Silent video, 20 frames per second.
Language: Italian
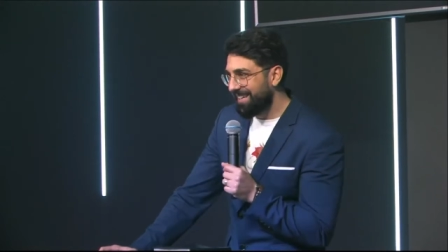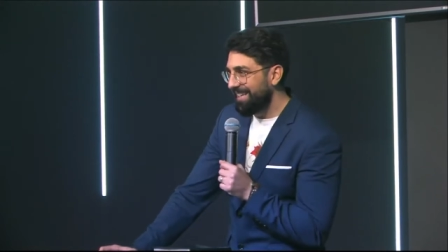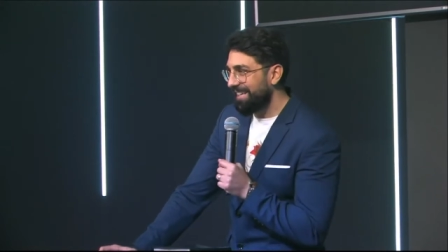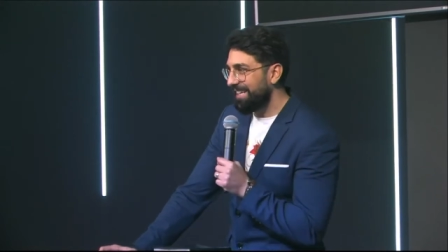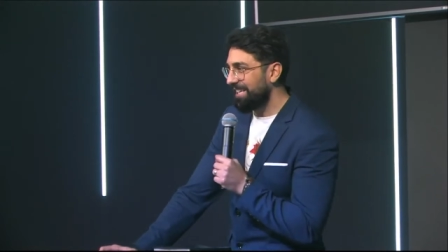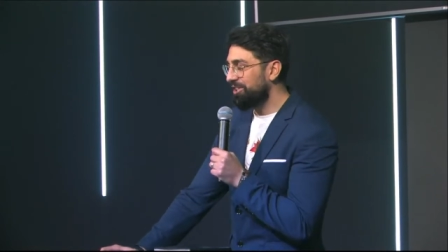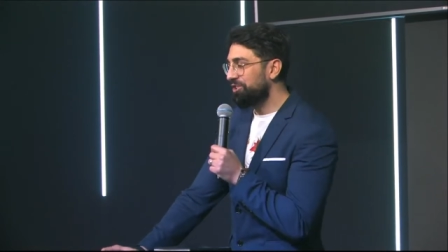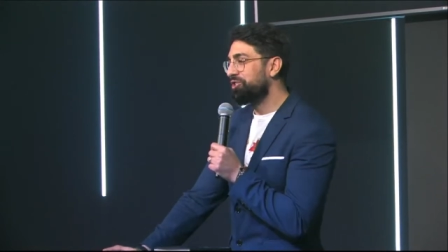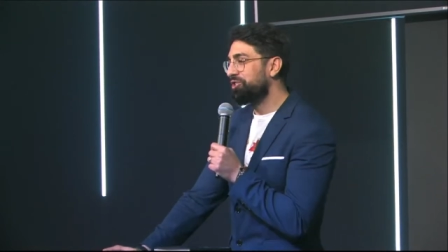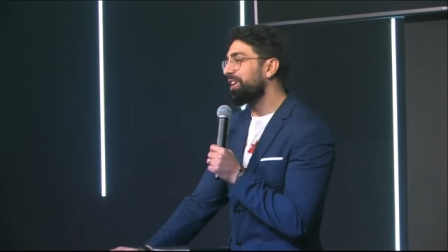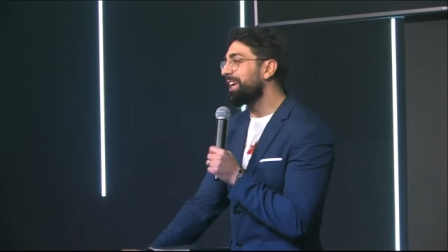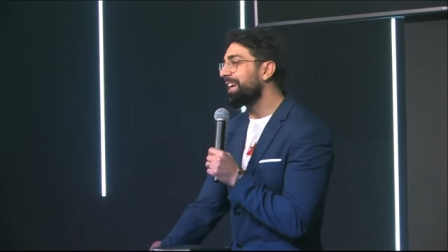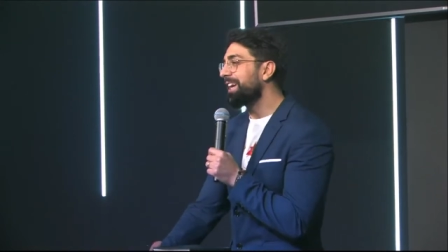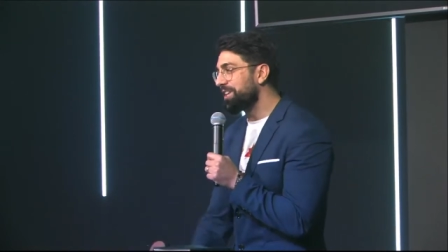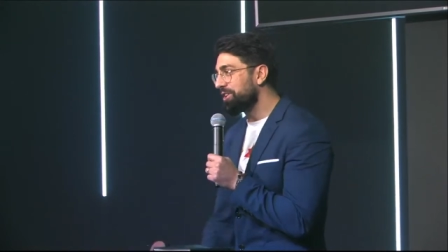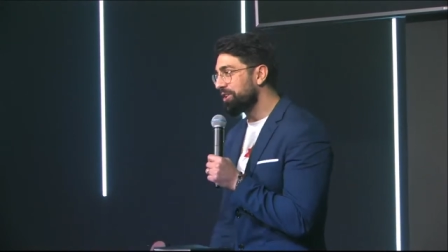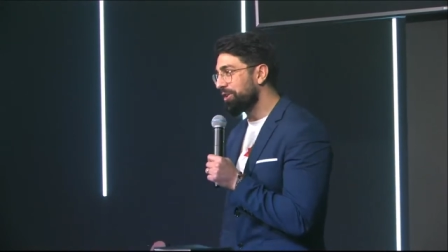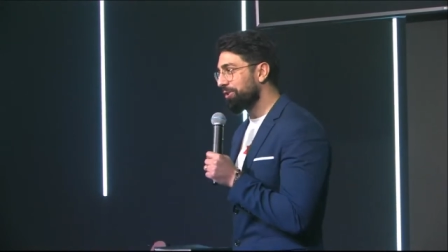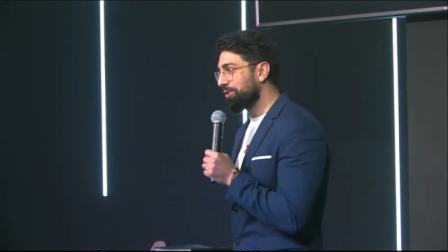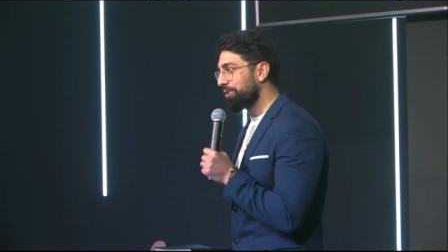il,
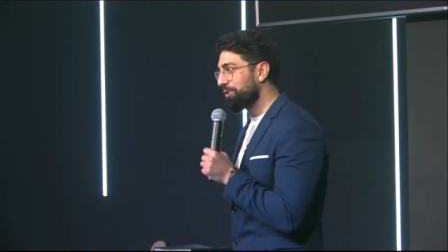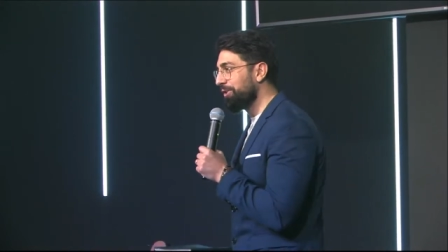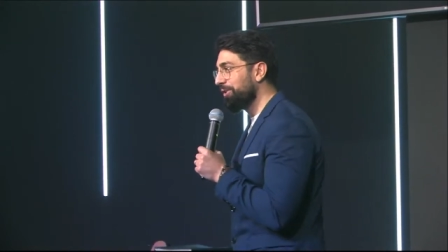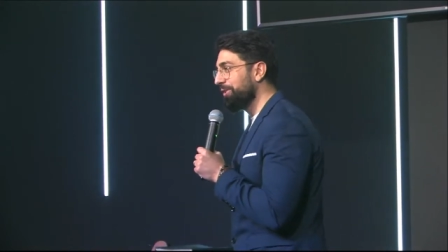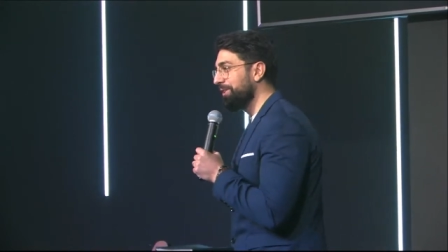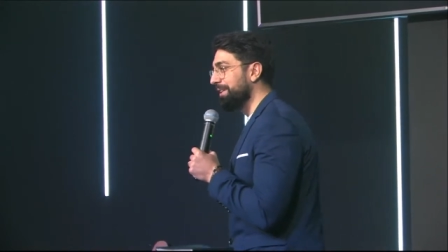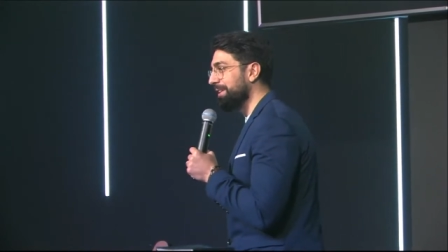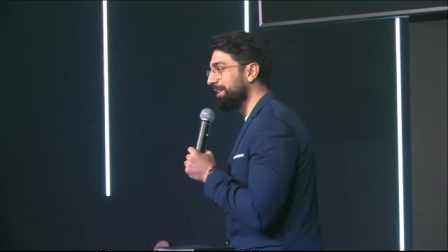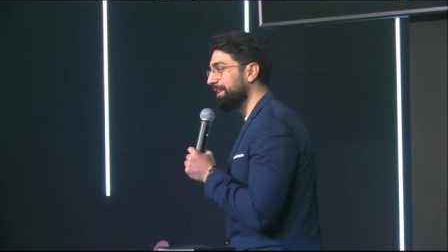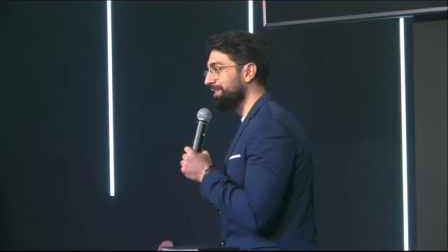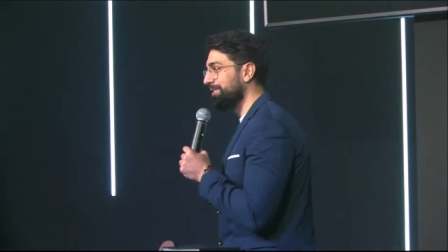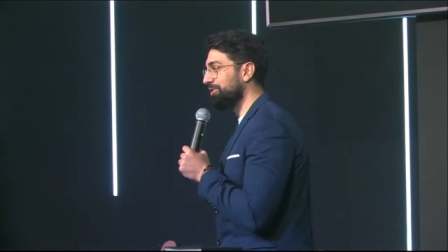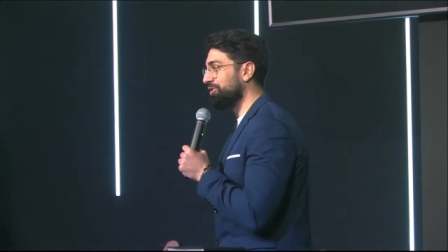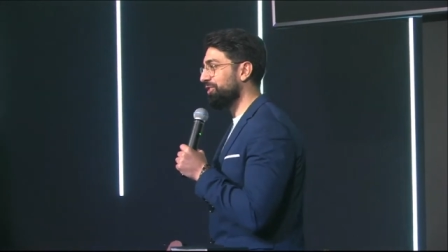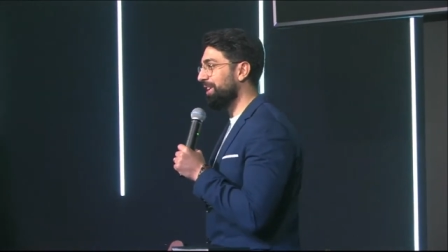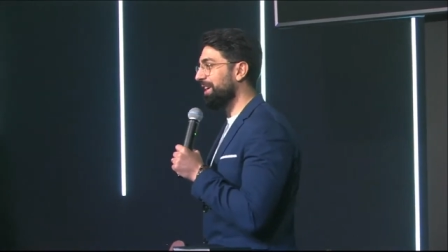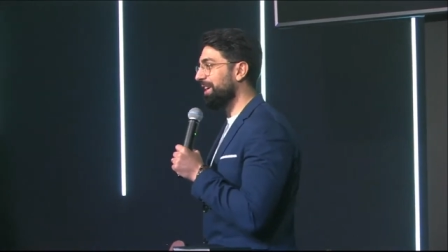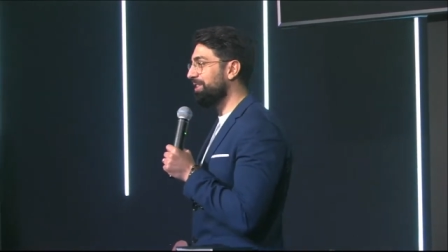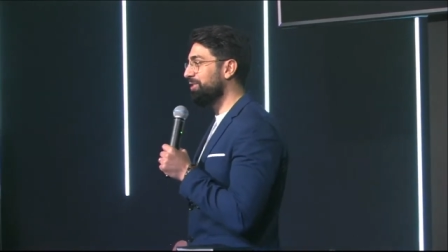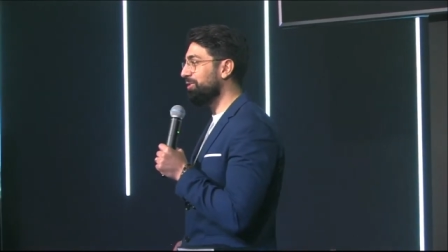genio, no?
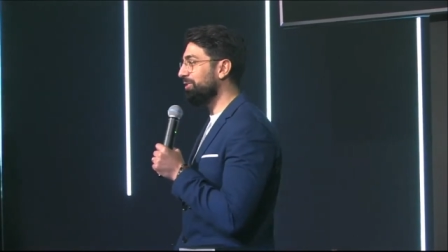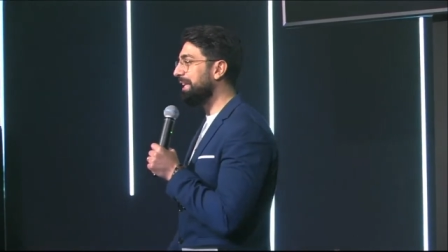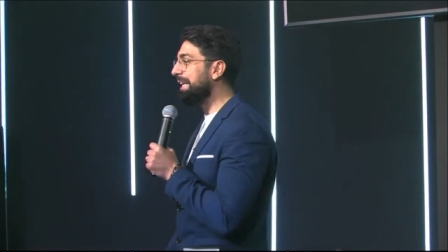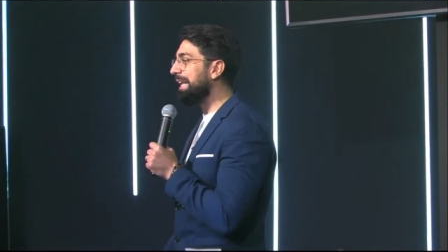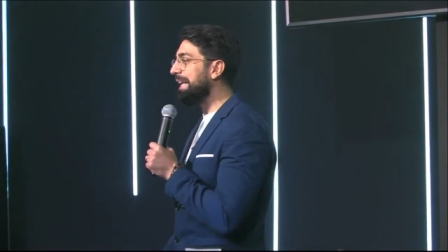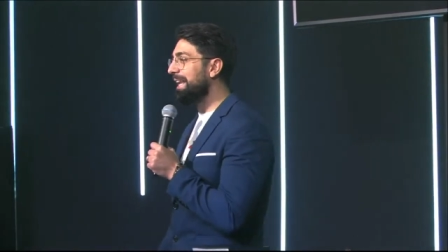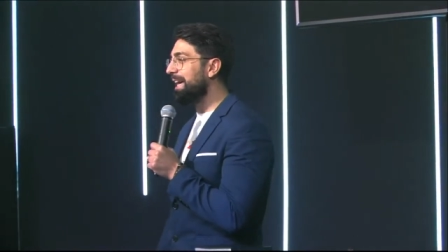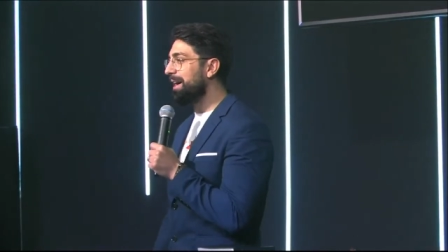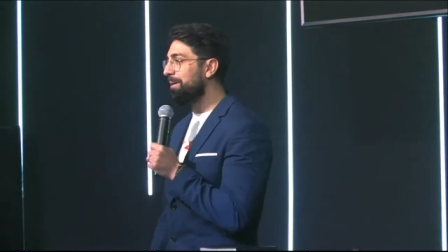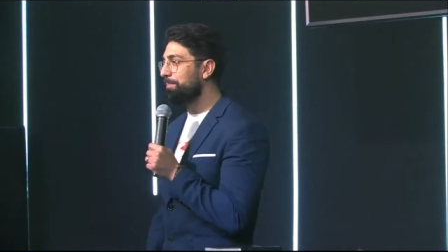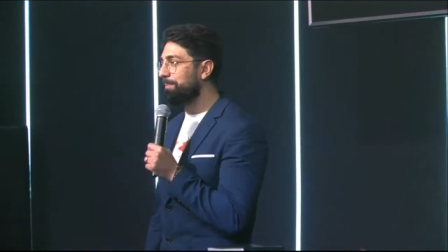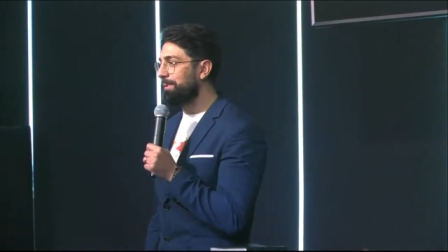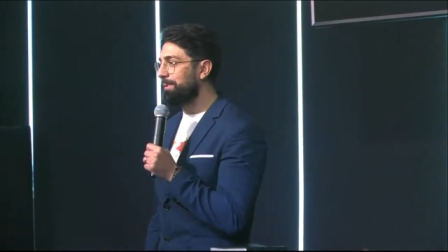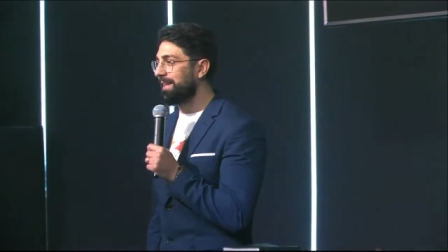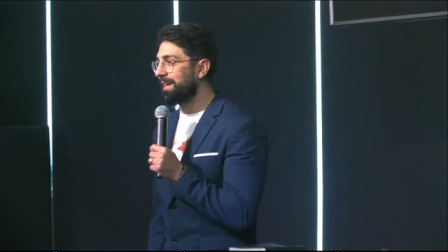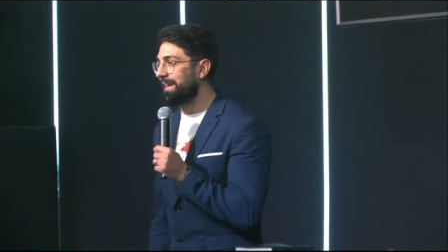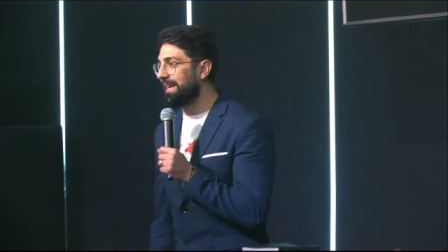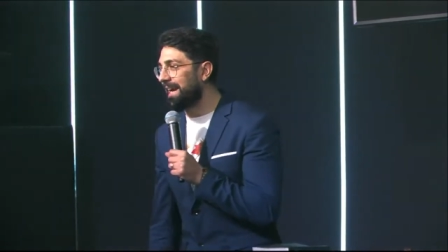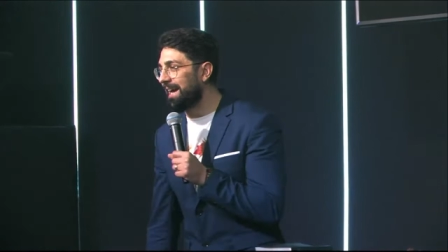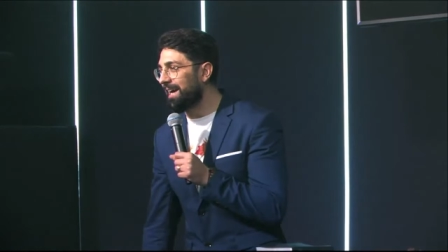genio della lampada
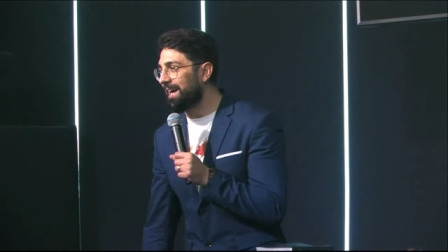che ha